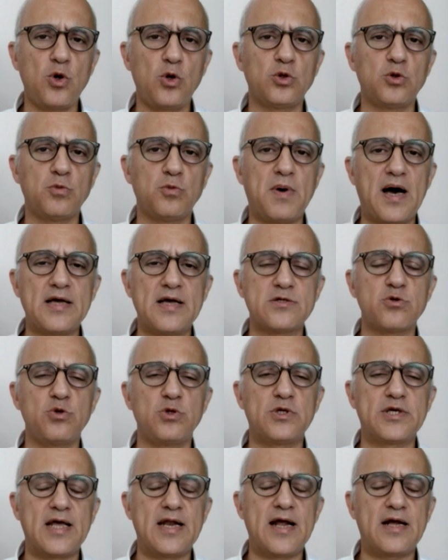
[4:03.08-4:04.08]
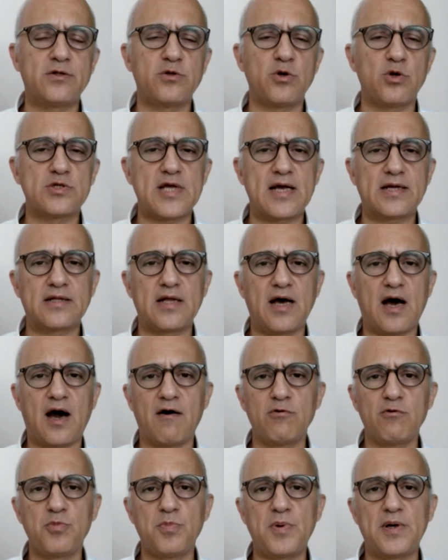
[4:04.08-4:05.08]
oldu. Bazı ülkelerde özellikle
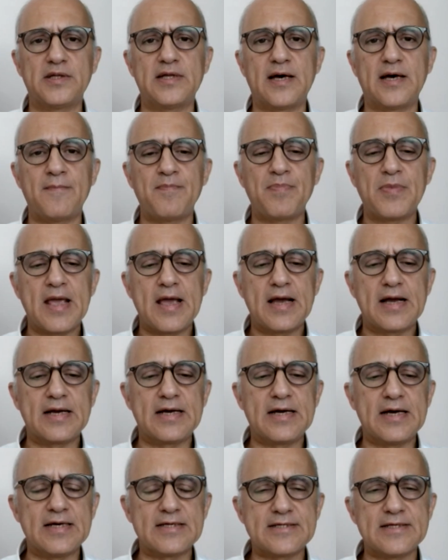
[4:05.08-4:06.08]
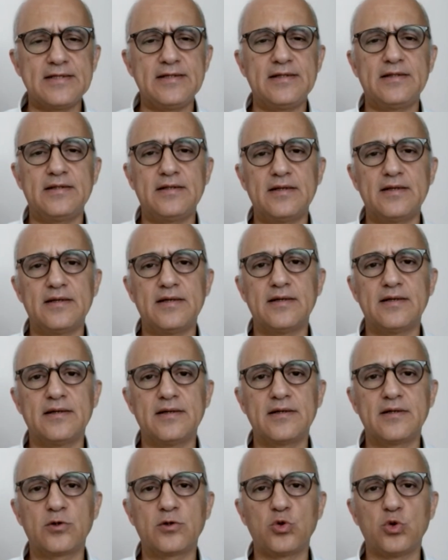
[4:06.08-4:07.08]
Avrupa'da gazın
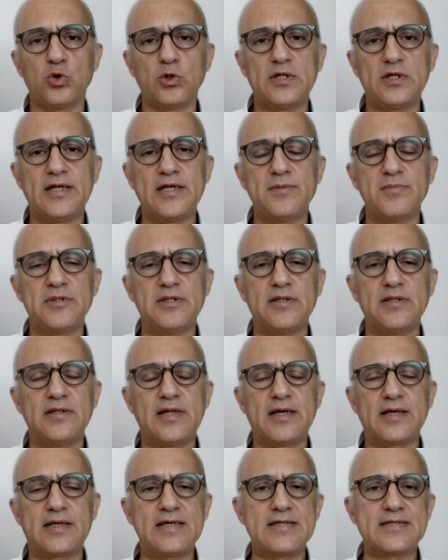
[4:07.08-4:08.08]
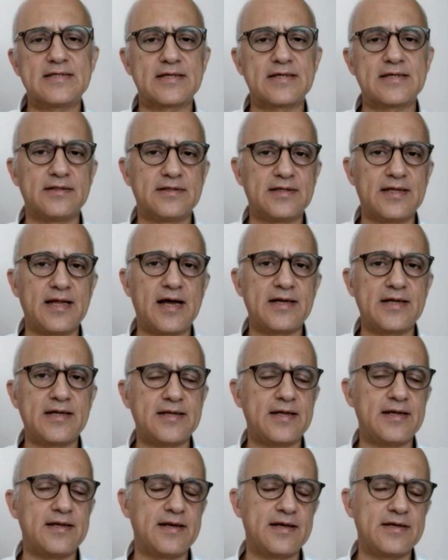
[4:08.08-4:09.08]
e, kullanımındaki sıkıntılar
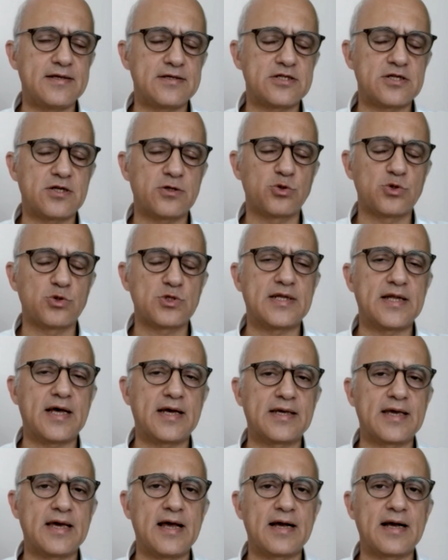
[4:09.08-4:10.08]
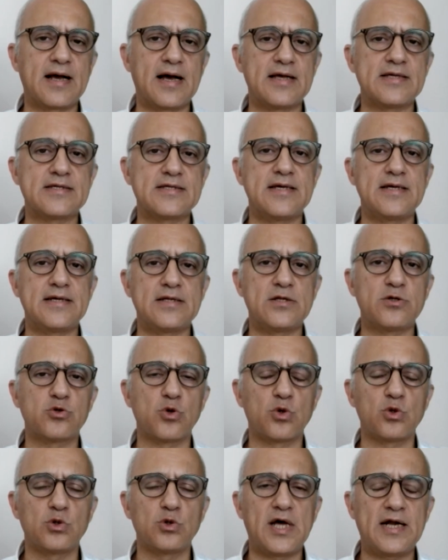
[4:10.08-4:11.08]
nedeniyle işte Rusya'dan gelen gazla ilgili
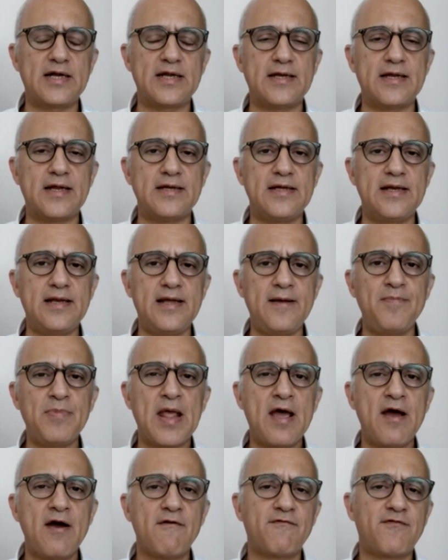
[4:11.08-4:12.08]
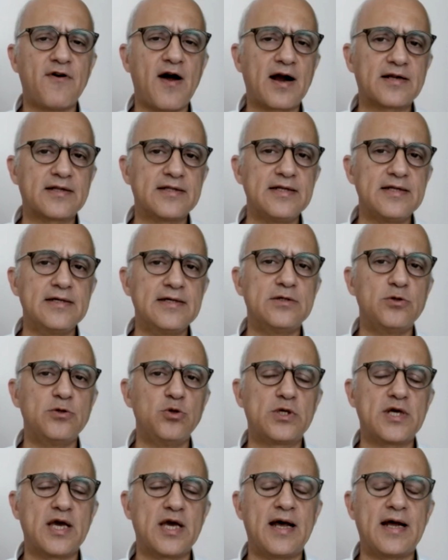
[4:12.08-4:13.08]
sorunlar nedeniyle farklı
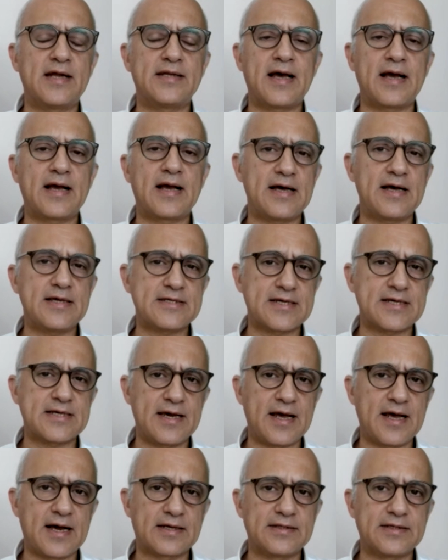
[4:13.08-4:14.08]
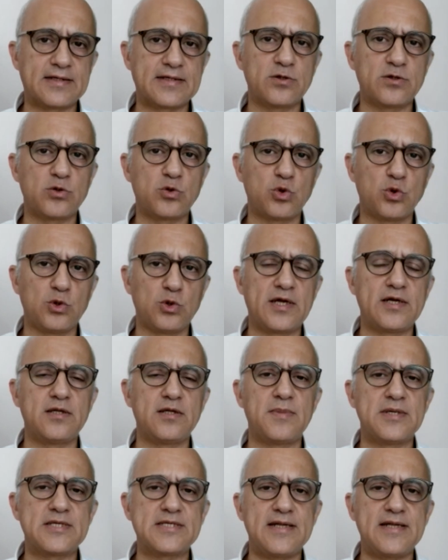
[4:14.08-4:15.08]
ülkelerden gaz kaynaklarının
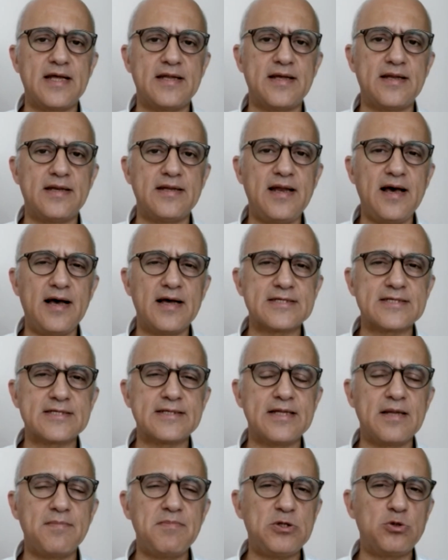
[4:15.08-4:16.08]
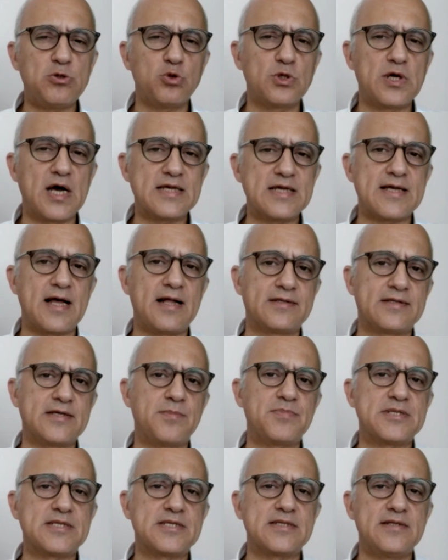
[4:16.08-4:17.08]
kullanılması nedeniyle aslında bir tür gaz
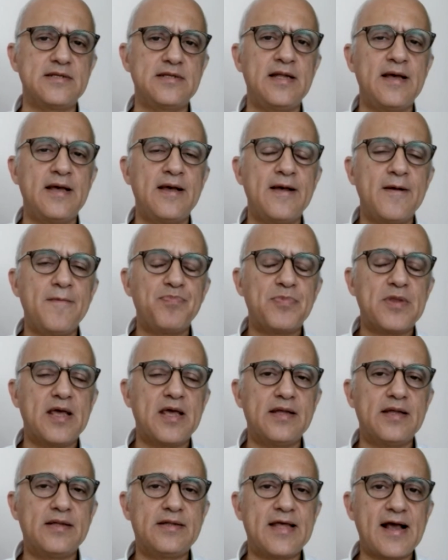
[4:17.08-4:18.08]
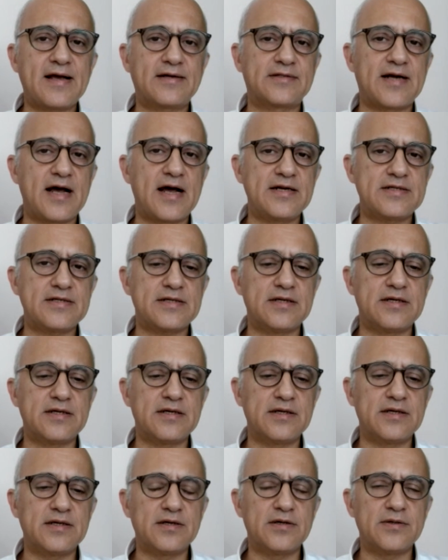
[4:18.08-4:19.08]
altyapısının e, tekrar e,
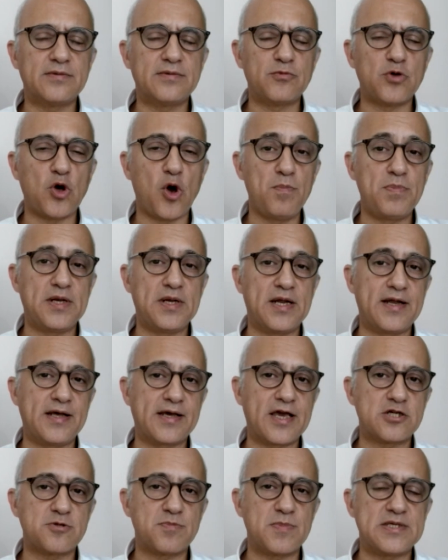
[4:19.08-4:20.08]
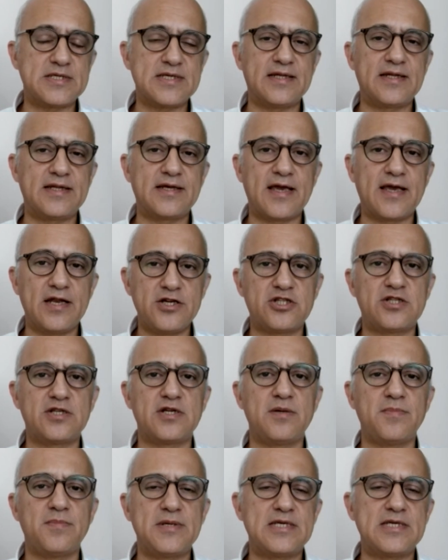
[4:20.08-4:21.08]
ön plana geçmesi ya da
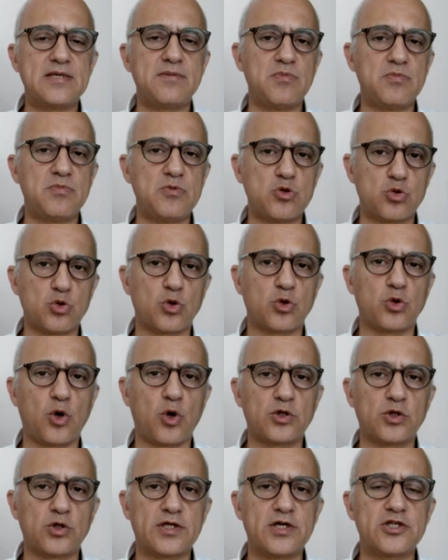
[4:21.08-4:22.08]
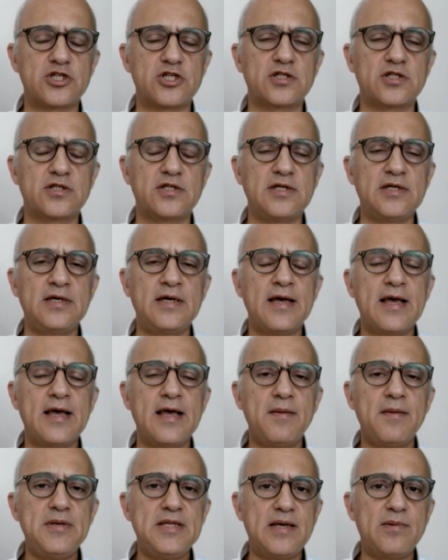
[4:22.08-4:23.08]
geliştirilmesi gibi bir sorun ortaya çıktı.
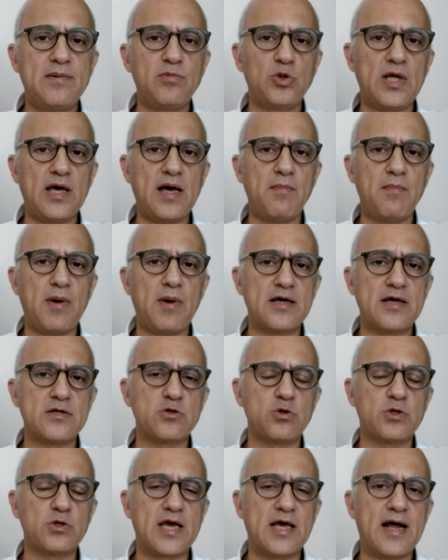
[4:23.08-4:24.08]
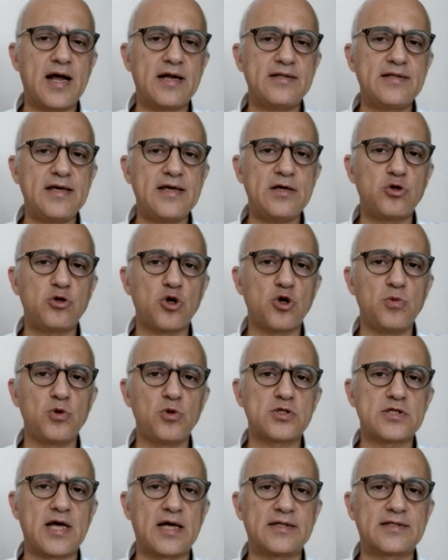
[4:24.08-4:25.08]
Bir de buna bazı ülkelerde
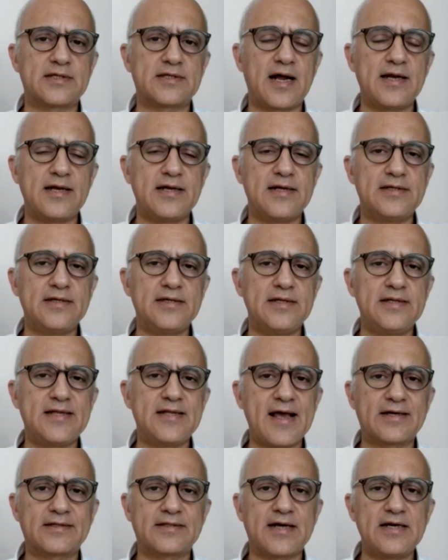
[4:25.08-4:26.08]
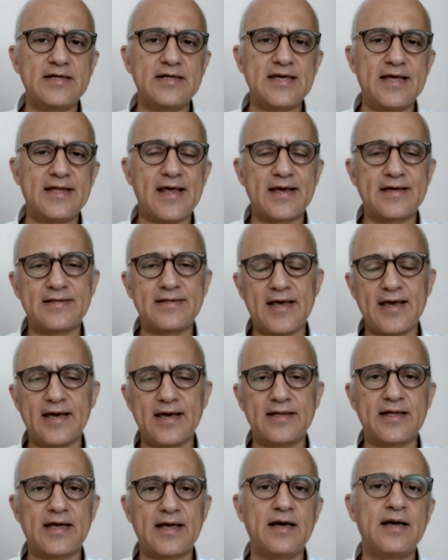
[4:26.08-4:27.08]
kömür santrallerinin tekrar yedekte
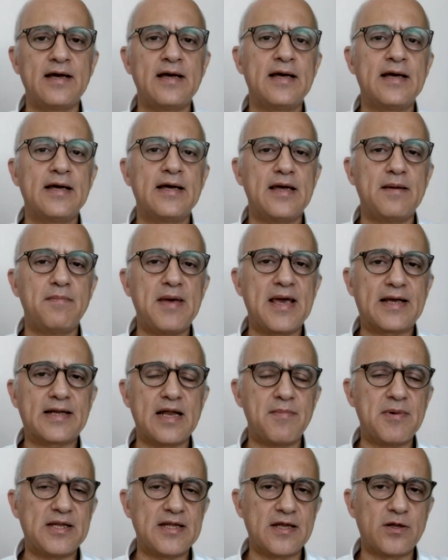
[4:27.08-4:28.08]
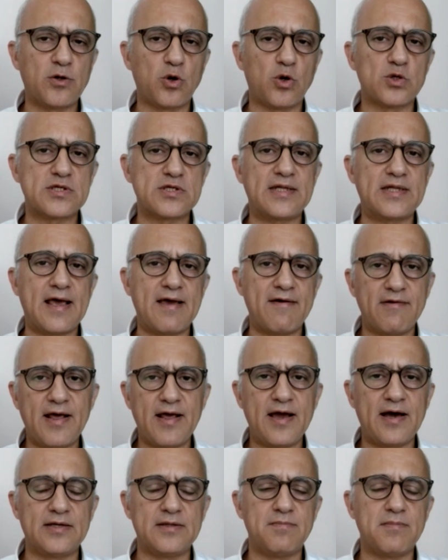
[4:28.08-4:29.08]
ya da e, beklemede de olsa
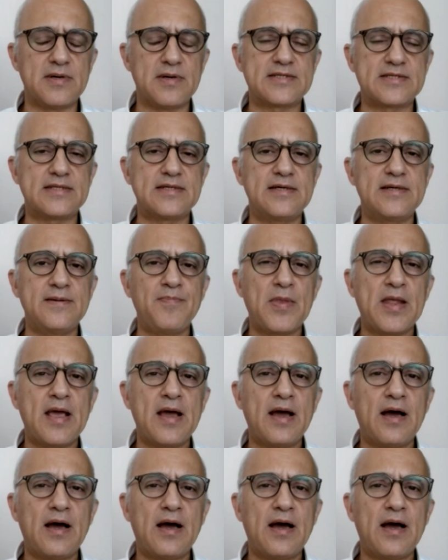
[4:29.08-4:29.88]
devreye alınması